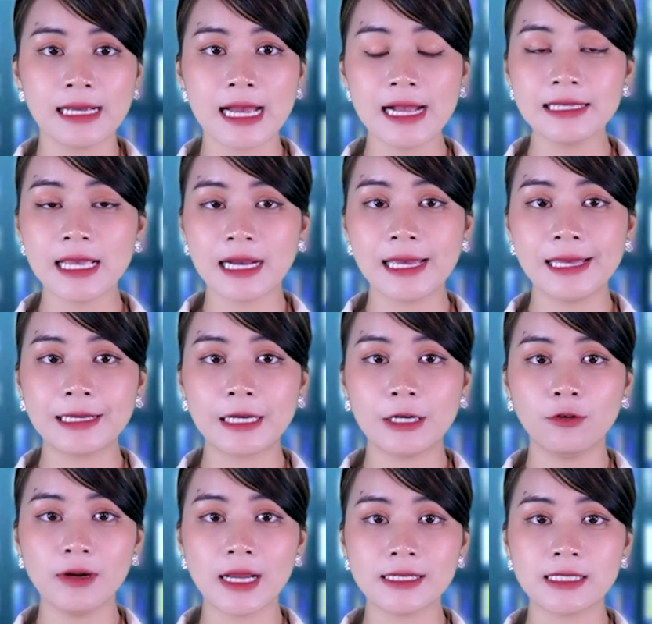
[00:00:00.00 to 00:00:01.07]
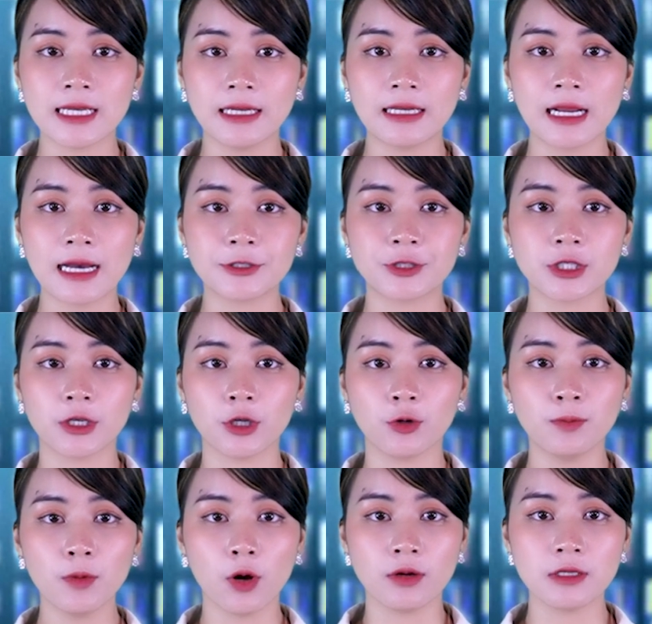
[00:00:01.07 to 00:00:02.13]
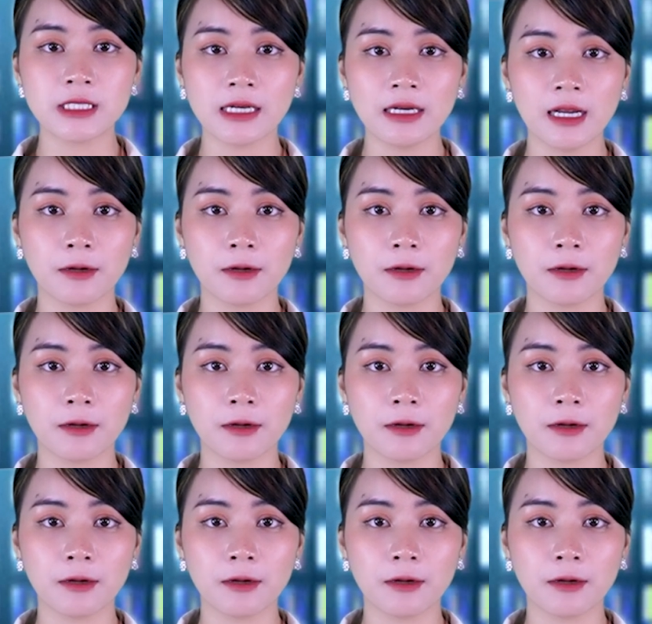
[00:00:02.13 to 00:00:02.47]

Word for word: Các nhà nghiên cứu đã chỉ ra sự ủng hộ chênh